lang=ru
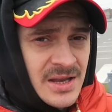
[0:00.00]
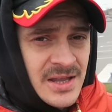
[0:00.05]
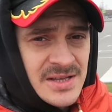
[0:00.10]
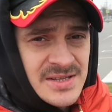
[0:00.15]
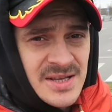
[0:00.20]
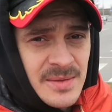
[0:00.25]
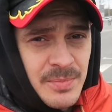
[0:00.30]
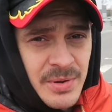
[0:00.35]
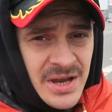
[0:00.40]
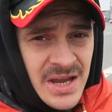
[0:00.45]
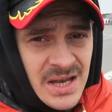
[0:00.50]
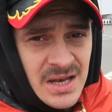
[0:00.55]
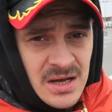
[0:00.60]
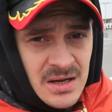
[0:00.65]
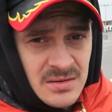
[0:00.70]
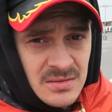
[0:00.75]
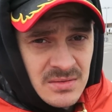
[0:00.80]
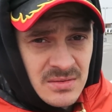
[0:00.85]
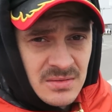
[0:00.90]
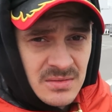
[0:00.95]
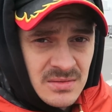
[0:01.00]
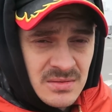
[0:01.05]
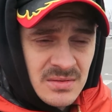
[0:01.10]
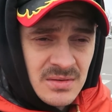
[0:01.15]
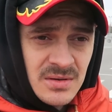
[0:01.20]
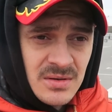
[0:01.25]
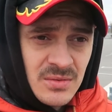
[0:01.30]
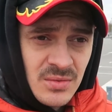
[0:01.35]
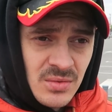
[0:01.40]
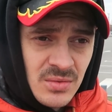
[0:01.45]
Конец апреля,
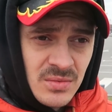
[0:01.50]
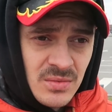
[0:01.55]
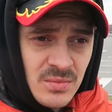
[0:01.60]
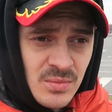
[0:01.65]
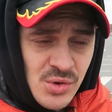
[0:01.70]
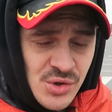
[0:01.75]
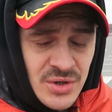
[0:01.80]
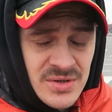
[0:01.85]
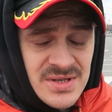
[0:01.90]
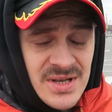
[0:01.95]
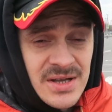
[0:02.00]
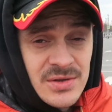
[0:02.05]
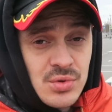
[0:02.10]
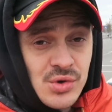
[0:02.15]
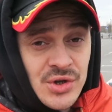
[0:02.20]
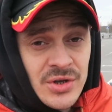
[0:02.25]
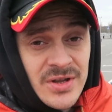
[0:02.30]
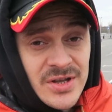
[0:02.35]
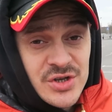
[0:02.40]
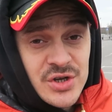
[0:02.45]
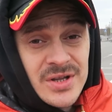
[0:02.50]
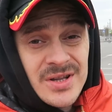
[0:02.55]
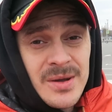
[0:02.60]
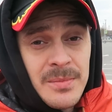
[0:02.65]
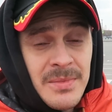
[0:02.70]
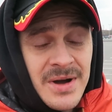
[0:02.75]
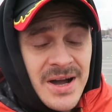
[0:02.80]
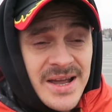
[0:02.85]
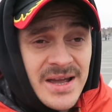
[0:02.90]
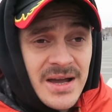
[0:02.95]
можно сказать, уже
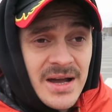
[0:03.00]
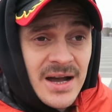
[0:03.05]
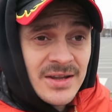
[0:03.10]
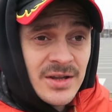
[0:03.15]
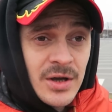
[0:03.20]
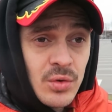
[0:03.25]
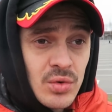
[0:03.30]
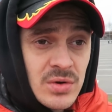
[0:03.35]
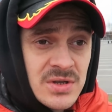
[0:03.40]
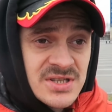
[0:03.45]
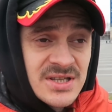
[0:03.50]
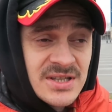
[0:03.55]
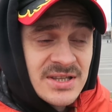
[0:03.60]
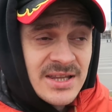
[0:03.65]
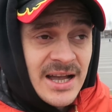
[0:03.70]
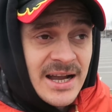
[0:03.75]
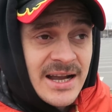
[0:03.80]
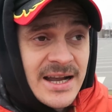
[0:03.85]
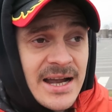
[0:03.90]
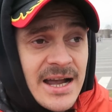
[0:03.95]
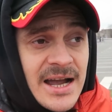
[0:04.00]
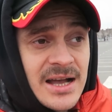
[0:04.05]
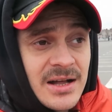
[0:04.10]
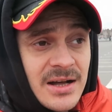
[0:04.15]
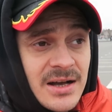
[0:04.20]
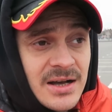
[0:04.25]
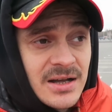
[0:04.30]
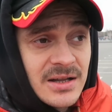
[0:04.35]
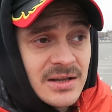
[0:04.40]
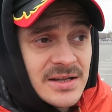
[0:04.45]
начало мая, а на улице
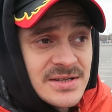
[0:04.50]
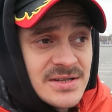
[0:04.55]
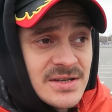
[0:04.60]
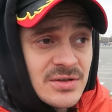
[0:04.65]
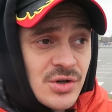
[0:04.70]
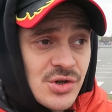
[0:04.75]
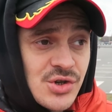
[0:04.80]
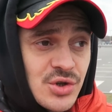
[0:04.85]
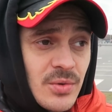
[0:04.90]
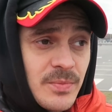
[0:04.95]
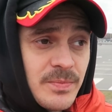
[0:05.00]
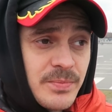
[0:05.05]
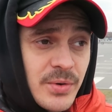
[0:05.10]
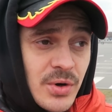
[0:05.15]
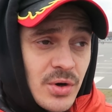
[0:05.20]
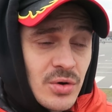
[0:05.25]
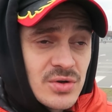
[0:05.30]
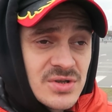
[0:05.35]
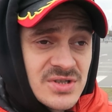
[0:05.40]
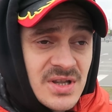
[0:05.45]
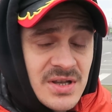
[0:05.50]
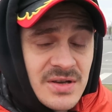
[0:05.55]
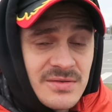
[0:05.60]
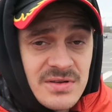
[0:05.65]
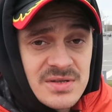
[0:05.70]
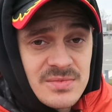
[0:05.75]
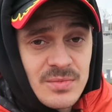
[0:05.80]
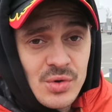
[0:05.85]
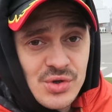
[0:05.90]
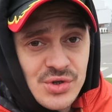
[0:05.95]
такая холодина, что просто
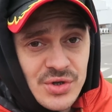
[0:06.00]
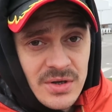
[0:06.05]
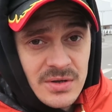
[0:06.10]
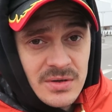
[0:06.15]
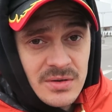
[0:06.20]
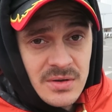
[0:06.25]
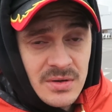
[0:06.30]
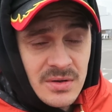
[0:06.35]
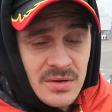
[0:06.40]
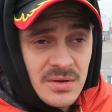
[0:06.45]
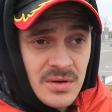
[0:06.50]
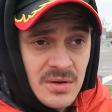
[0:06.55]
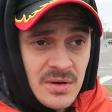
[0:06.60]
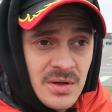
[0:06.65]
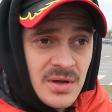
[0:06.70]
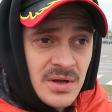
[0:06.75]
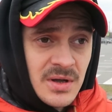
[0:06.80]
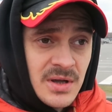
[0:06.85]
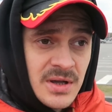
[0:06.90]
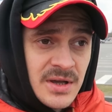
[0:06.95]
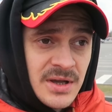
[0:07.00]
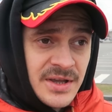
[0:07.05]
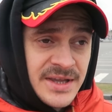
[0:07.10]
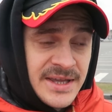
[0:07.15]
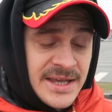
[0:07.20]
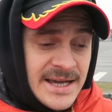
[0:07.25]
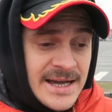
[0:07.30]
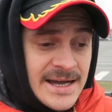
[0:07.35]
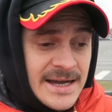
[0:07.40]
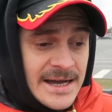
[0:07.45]
невозможно.
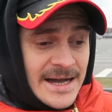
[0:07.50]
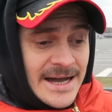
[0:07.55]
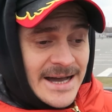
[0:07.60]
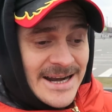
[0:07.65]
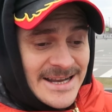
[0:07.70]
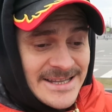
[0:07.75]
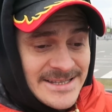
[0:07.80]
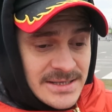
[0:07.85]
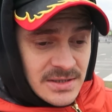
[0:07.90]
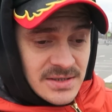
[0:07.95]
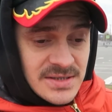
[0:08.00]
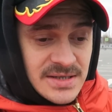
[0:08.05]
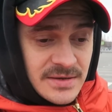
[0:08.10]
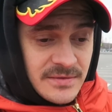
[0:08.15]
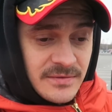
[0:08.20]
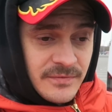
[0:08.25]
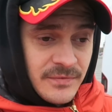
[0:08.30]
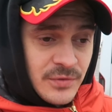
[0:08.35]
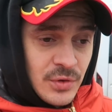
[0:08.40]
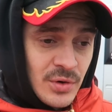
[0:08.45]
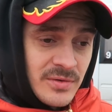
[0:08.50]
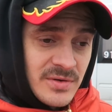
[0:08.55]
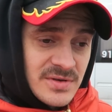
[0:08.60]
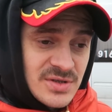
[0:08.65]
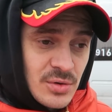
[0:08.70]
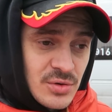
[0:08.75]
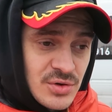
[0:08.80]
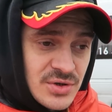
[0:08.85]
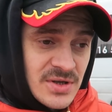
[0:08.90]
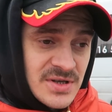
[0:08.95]
Я родился в
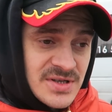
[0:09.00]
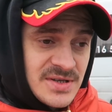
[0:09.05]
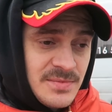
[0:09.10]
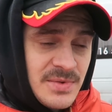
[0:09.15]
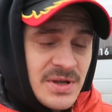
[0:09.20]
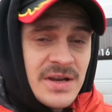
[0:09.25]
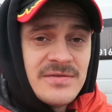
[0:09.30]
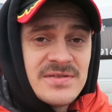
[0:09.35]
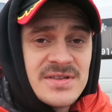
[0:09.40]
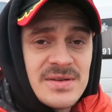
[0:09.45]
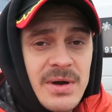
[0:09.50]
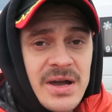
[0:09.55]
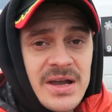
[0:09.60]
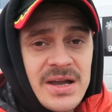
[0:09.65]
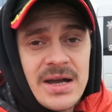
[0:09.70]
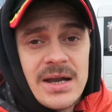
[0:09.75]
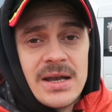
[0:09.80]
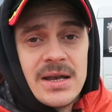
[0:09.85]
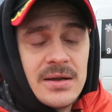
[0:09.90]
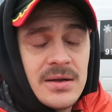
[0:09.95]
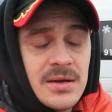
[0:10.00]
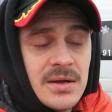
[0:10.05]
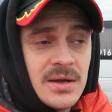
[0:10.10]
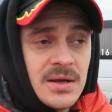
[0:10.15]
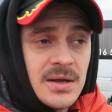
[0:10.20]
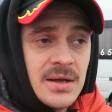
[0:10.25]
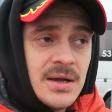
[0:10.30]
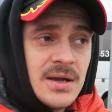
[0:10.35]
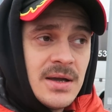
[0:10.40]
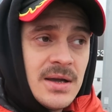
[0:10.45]
Юго-Восточной Сибири, в Забайкалье.
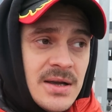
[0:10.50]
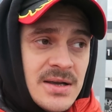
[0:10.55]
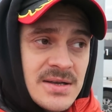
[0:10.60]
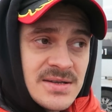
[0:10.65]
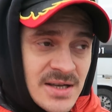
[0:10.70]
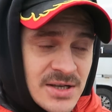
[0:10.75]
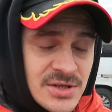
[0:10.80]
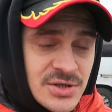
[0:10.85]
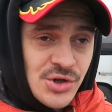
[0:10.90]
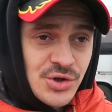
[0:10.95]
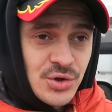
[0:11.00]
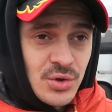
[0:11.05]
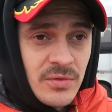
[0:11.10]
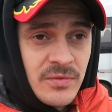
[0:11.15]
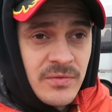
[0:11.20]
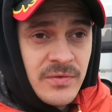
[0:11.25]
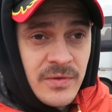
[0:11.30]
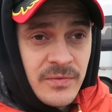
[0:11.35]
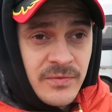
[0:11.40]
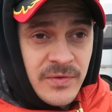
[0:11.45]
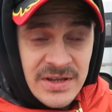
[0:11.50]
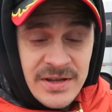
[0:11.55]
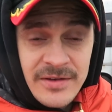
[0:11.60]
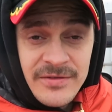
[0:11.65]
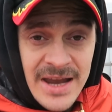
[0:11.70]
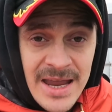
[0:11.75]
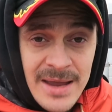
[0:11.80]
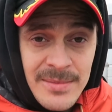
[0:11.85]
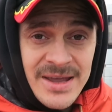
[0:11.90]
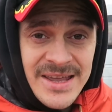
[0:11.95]
И знаете, что в, в это
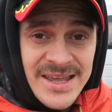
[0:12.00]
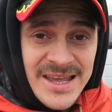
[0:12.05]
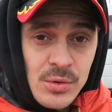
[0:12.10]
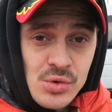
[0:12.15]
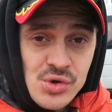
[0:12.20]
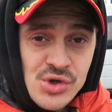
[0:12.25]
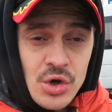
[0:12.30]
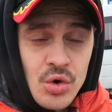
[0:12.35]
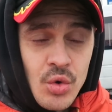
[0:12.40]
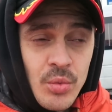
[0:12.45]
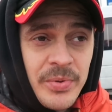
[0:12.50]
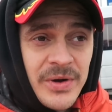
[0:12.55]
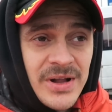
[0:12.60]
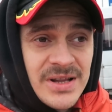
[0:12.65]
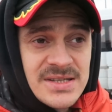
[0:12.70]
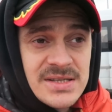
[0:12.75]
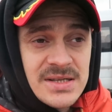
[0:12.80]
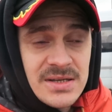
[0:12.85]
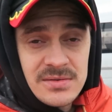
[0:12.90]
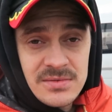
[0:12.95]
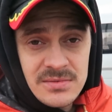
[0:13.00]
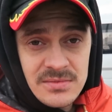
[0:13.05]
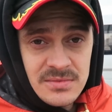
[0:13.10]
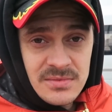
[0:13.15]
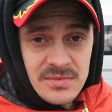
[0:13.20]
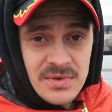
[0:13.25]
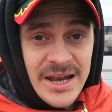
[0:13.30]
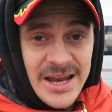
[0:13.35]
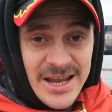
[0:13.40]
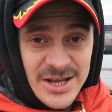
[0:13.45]
время я уже купался
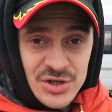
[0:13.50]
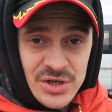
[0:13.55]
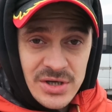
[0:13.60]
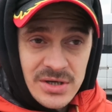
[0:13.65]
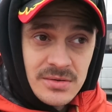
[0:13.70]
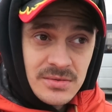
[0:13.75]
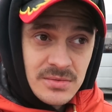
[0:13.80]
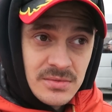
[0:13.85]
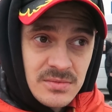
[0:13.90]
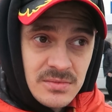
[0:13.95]
на речке.